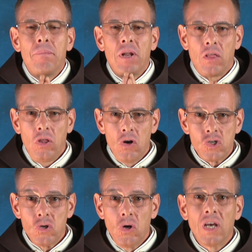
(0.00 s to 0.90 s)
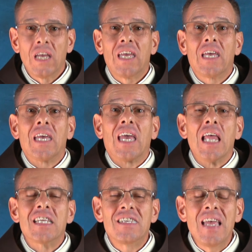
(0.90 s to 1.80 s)
precioso
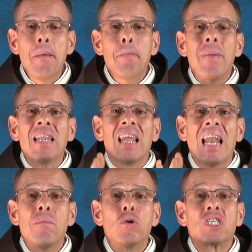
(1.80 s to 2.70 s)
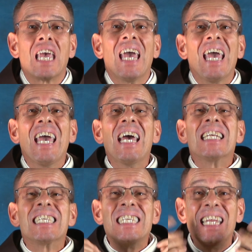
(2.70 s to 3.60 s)
que siempre tenemos que
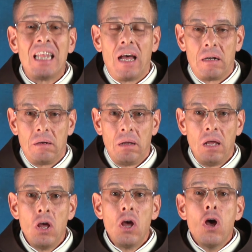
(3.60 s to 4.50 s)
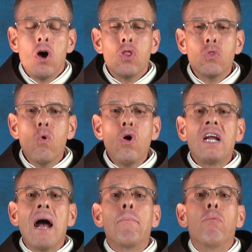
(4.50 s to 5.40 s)
ejercitar.
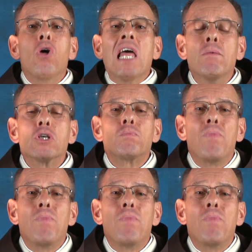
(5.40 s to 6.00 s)
Nunca podemos